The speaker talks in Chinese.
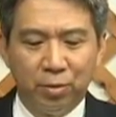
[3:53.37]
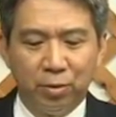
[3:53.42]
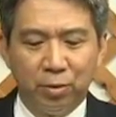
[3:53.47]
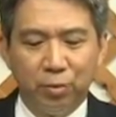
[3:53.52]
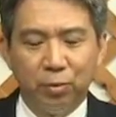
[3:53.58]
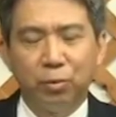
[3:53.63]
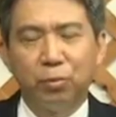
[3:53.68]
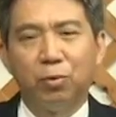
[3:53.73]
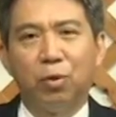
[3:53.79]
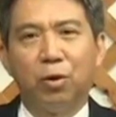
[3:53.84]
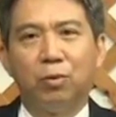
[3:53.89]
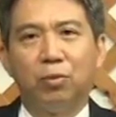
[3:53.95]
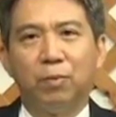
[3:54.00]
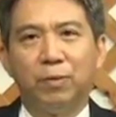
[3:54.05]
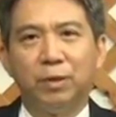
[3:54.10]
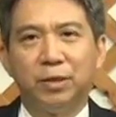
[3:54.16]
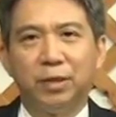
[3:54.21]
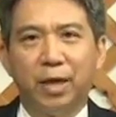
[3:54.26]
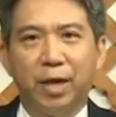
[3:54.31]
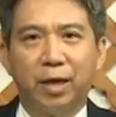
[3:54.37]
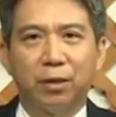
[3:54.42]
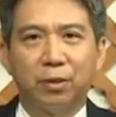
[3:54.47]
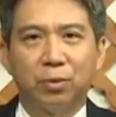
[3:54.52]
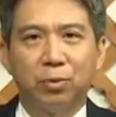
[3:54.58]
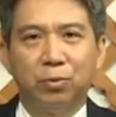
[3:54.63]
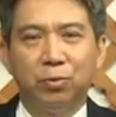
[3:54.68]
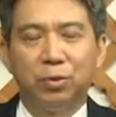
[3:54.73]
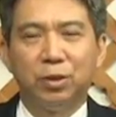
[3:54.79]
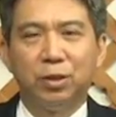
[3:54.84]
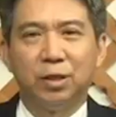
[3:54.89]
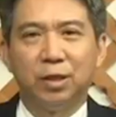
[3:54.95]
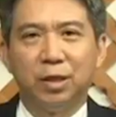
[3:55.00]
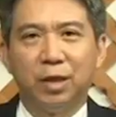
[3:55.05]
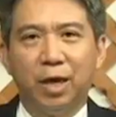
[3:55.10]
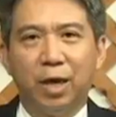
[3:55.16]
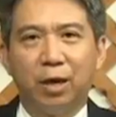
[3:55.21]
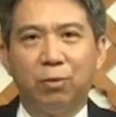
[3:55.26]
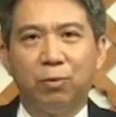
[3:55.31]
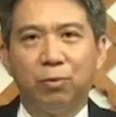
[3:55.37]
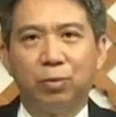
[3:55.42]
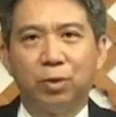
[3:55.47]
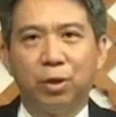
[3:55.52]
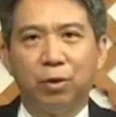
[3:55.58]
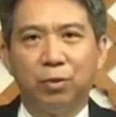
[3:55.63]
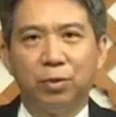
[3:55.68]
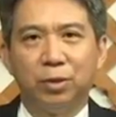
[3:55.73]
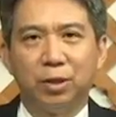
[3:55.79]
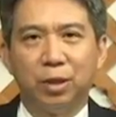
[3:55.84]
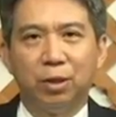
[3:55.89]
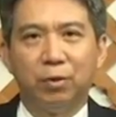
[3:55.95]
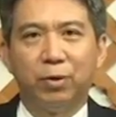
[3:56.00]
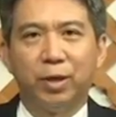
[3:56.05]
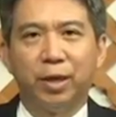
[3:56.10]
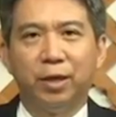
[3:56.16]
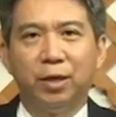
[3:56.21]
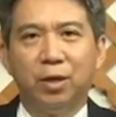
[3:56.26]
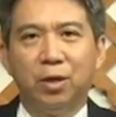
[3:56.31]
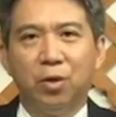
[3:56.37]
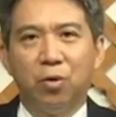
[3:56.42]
如果我们像兔子一样虎头蛇尾，